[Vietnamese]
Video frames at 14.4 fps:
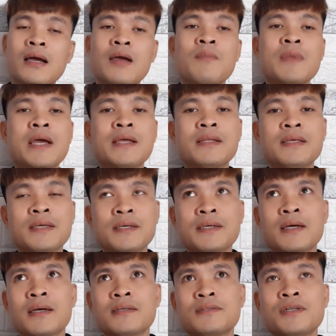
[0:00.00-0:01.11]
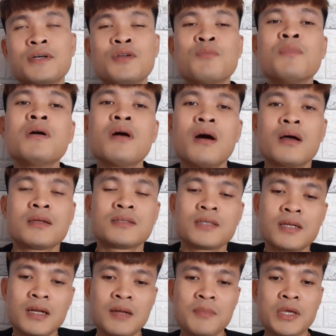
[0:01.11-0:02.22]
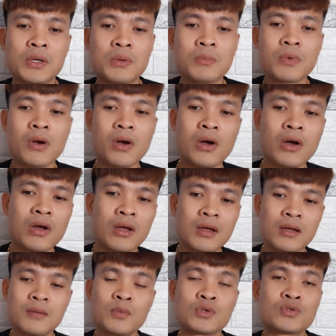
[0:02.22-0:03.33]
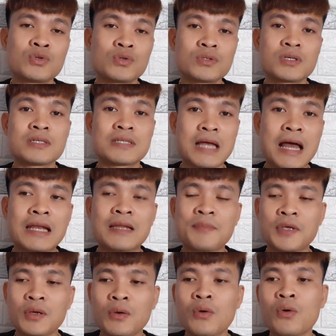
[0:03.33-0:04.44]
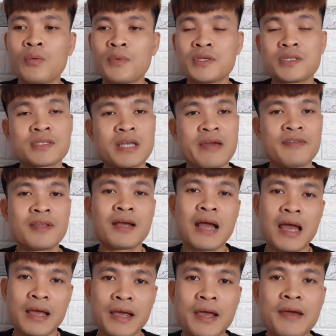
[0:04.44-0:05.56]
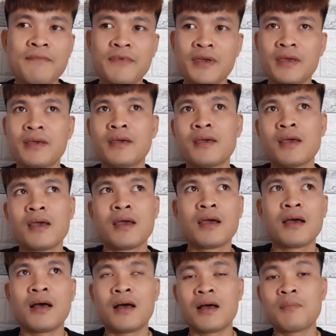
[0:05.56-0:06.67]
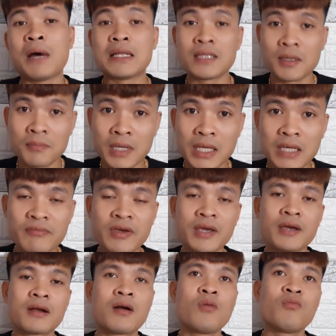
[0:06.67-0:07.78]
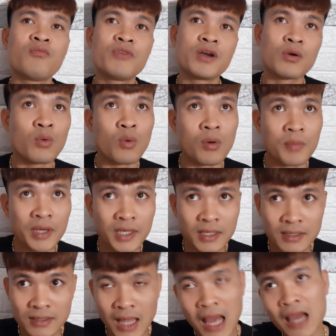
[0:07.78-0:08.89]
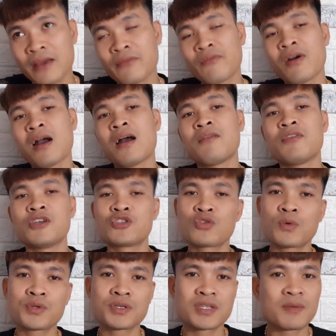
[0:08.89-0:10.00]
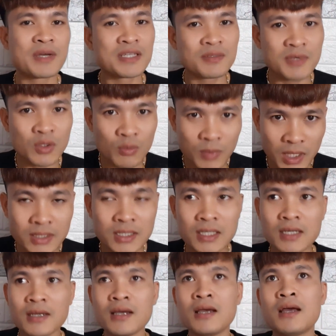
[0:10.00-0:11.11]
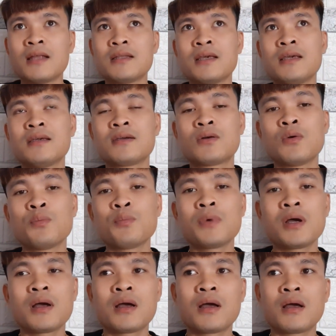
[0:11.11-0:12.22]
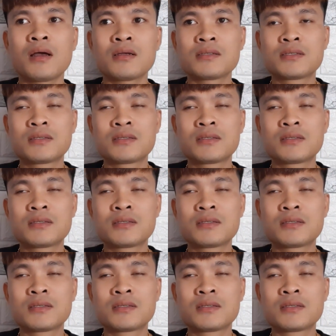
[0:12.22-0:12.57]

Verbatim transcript: ngày hôm nay thì à, trời nó mưa, cho nên là mình cũng có một chút thời gian để mình ngồi mình chia sẻ với tất cả anh em về à, bản thân mình, về công việc của mình hiện tại và về số đồ chơi xe máy chứng minh của mình. Thì cũng à,